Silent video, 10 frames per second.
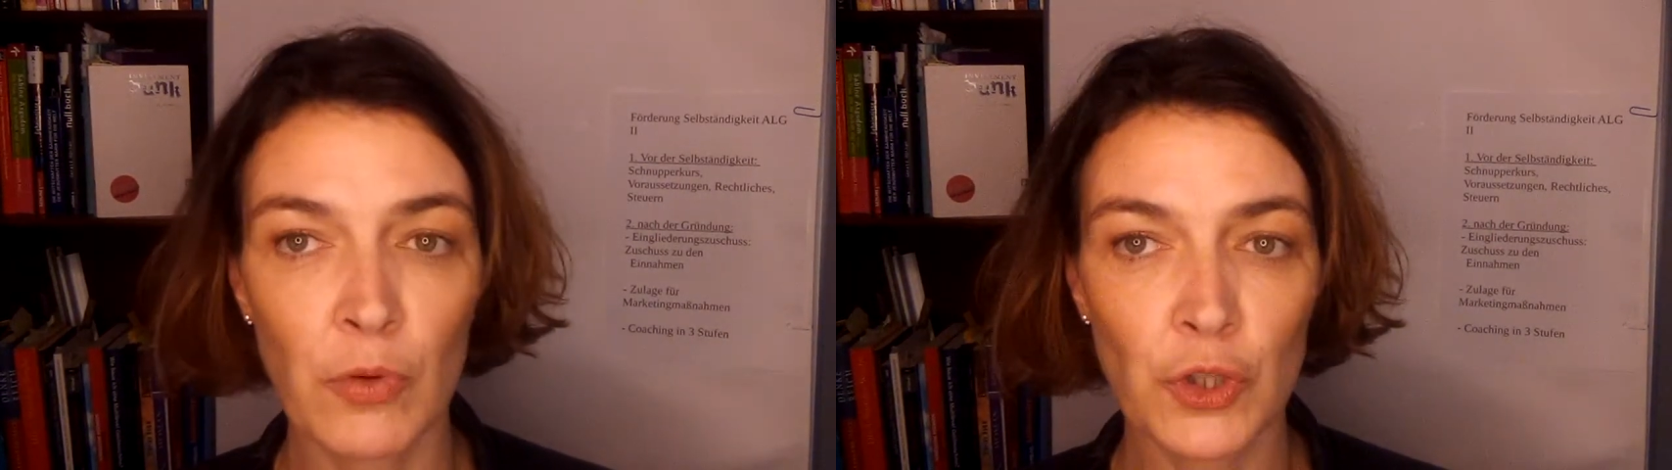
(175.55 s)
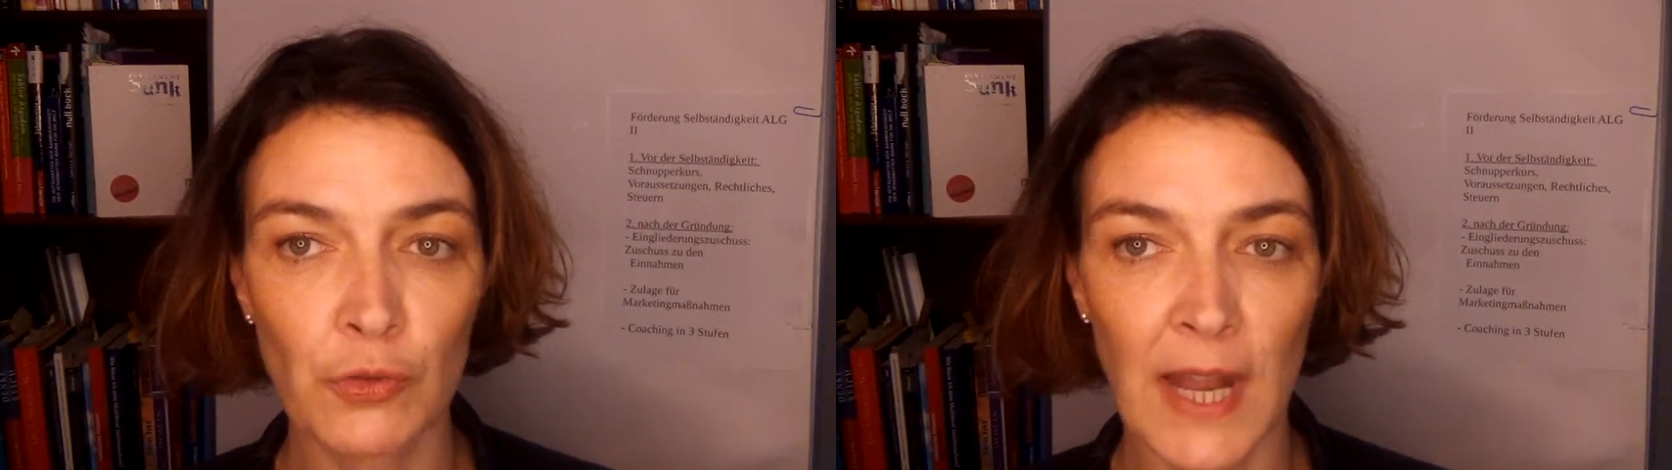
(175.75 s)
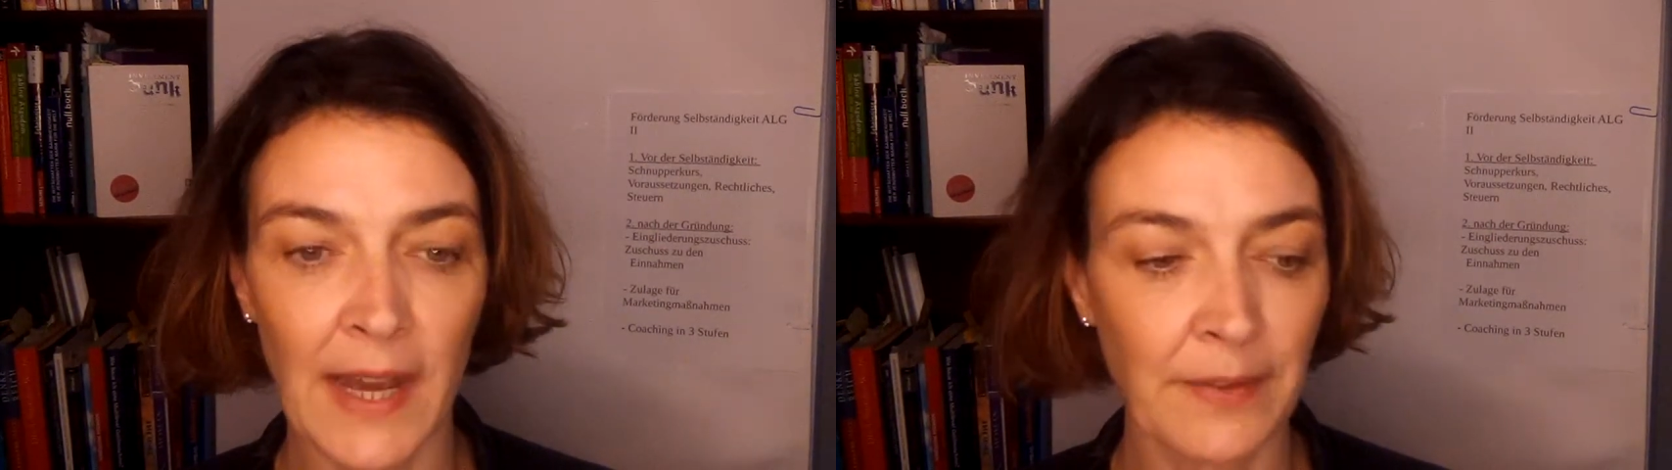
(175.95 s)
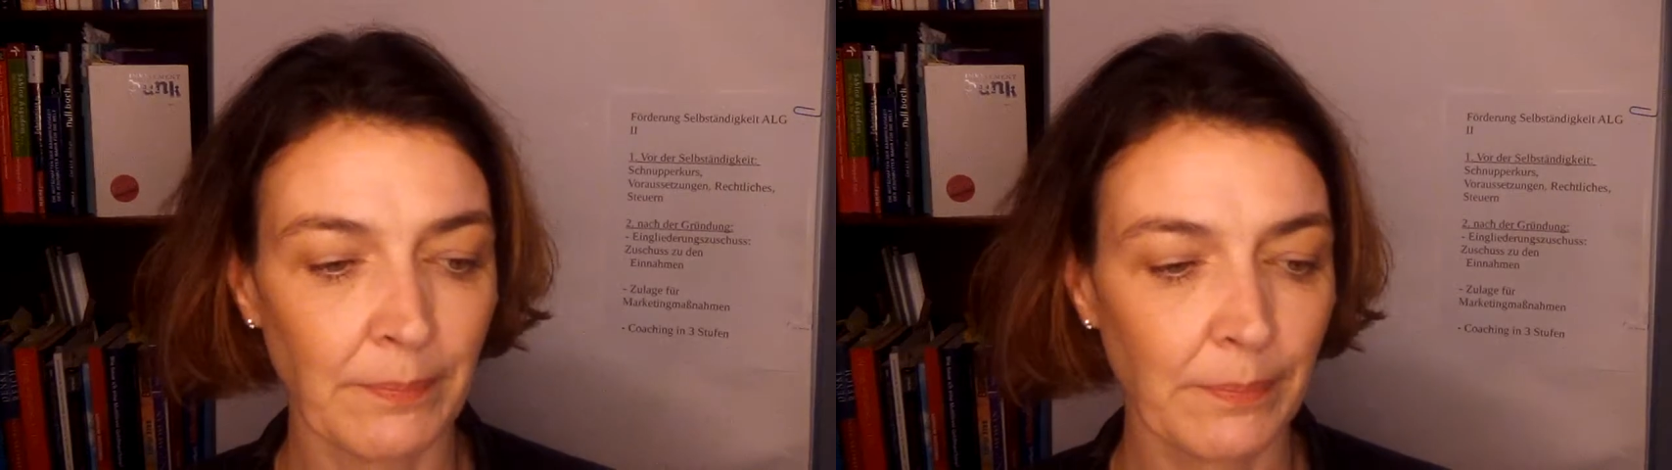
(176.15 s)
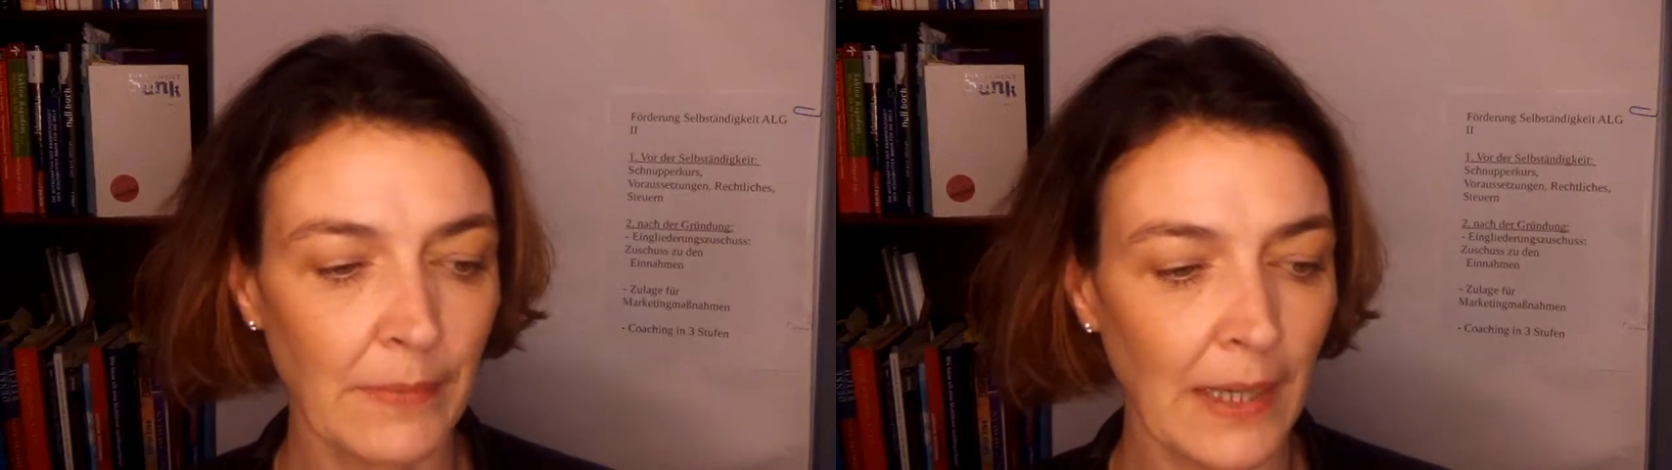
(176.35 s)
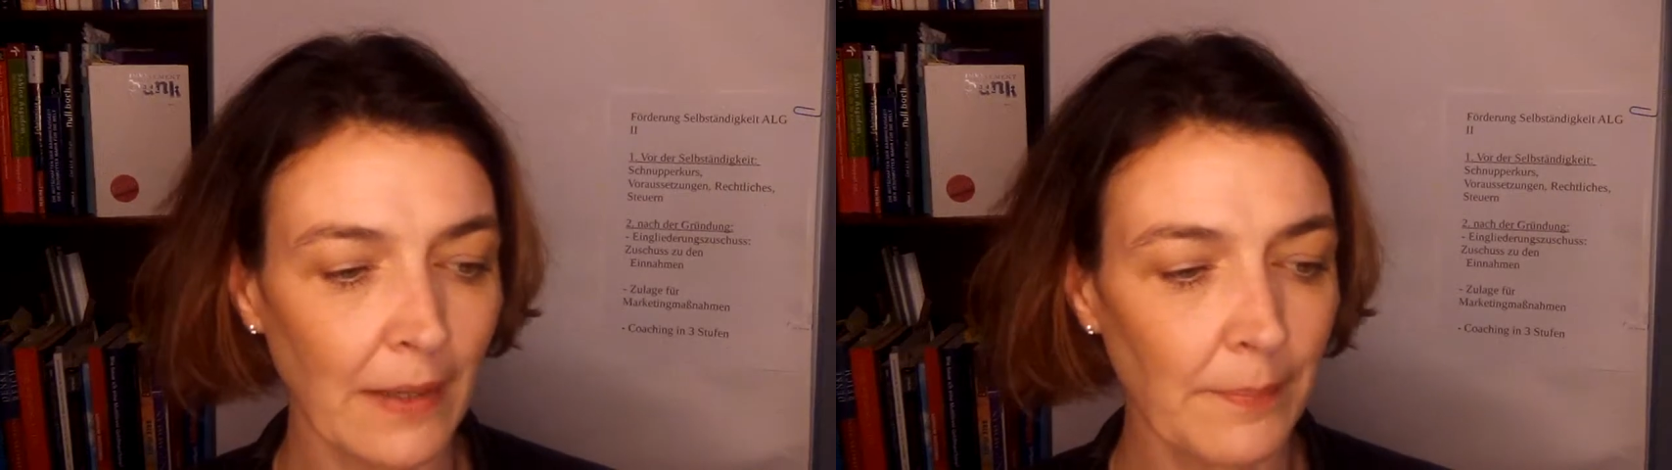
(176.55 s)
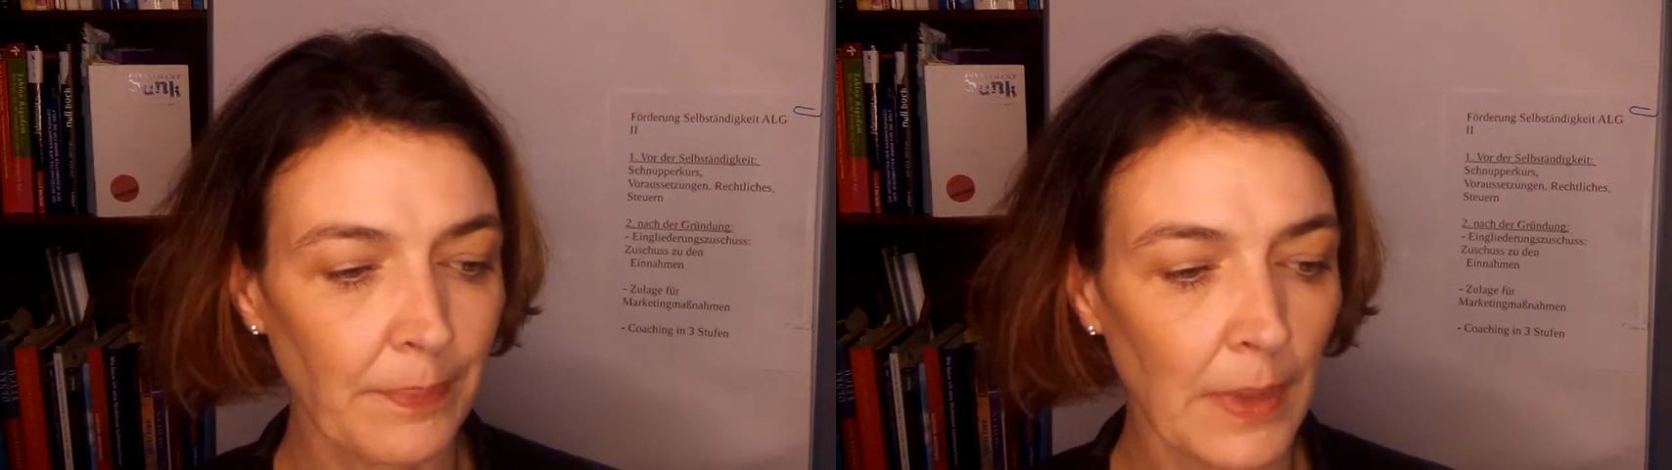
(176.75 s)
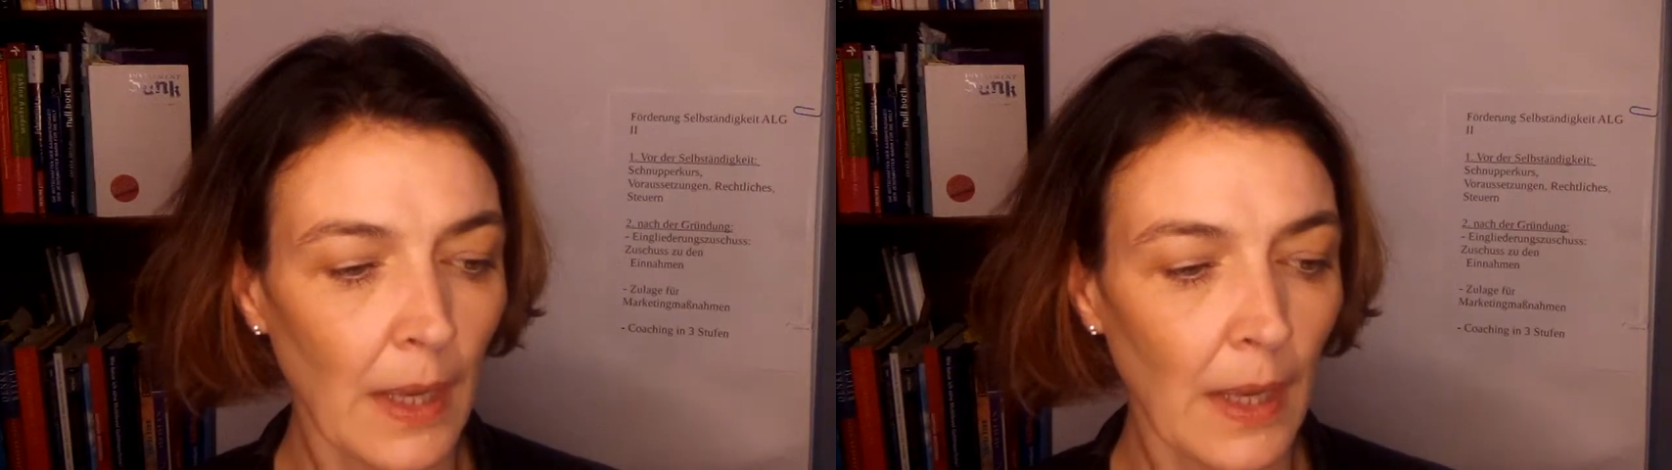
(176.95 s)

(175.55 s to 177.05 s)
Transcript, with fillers: musst du lernen. Ja.